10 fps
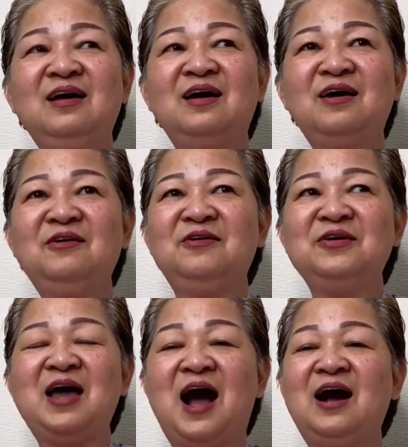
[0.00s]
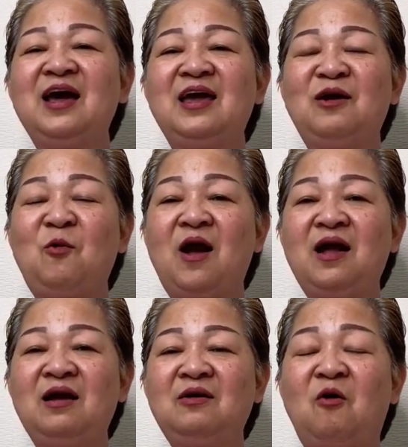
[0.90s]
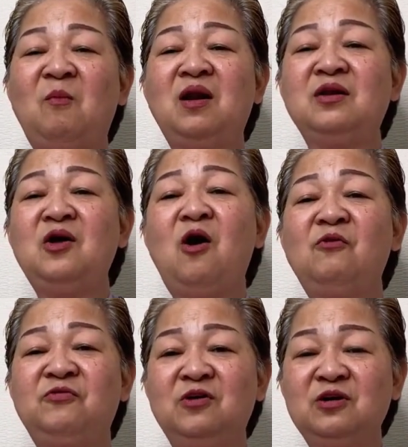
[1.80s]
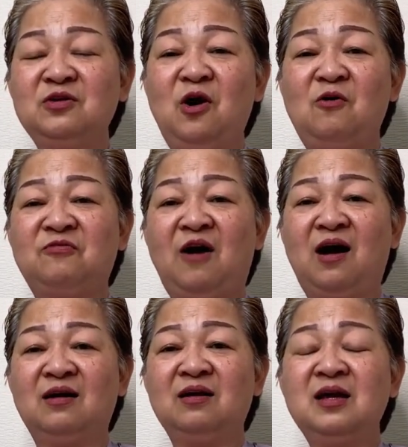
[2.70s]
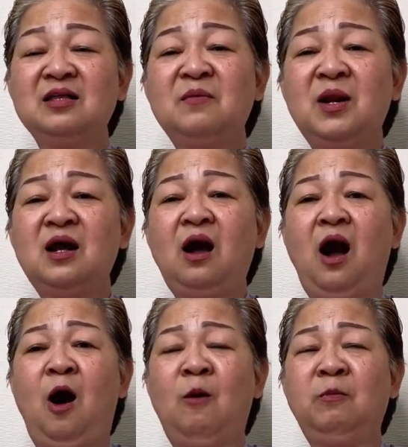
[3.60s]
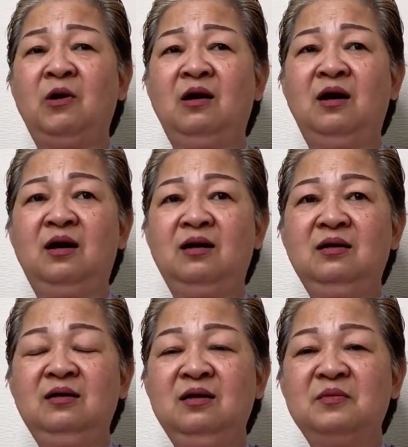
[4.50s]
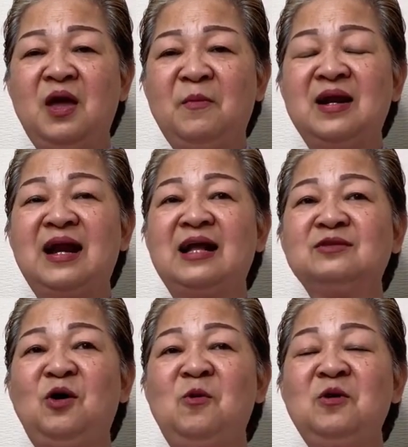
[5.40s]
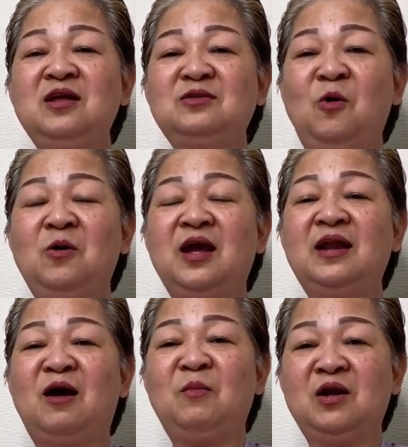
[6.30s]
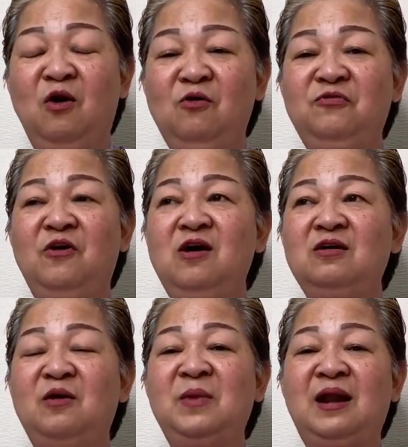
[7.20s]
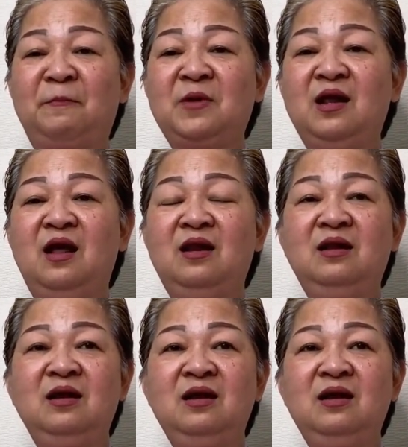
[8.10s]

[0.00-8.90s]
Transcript: ờ, người vợ hiền ngoan còn mình vô phước vô phần thì mình đừng có hốt nữa giờ mình ráng tu đi tu khi nào mình đủ phước rồi mình lập gia đình